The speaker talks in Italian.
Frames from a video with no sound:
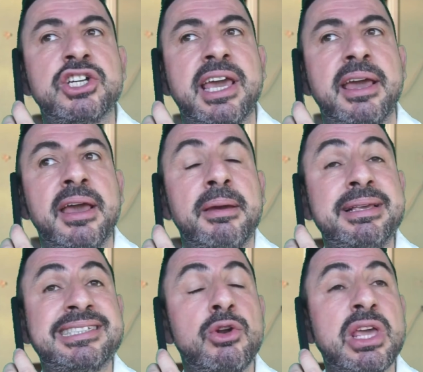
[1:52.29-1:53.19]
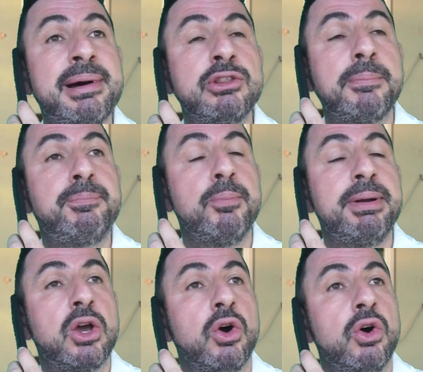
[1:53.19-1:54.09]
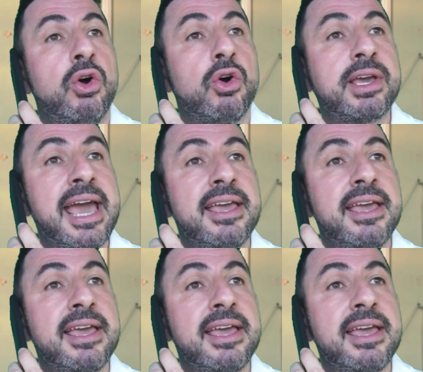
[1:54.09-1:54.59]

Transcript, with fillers: che mi stanno chiamando al pubblico, ok?